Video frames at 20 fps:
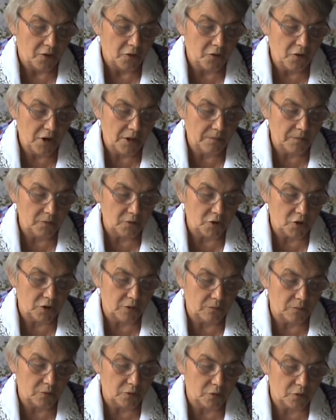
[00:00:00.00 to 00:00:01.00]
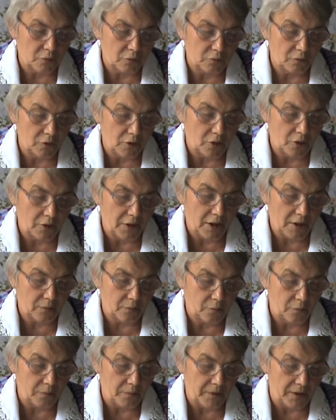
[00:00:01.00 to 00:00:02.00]
Nie bój się, mój sługo,
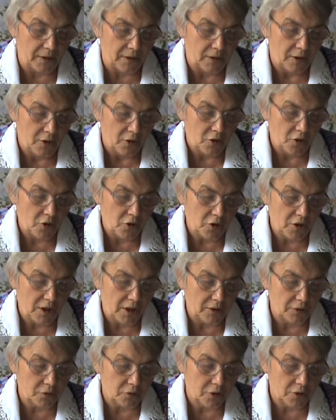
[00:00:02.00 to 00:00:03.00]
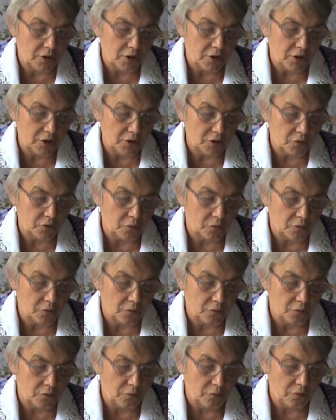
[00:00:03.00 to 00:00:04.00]
Jakubie i Jesz
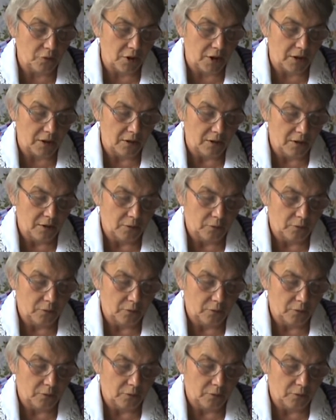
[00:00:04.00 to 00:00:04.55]
Jeszurunie,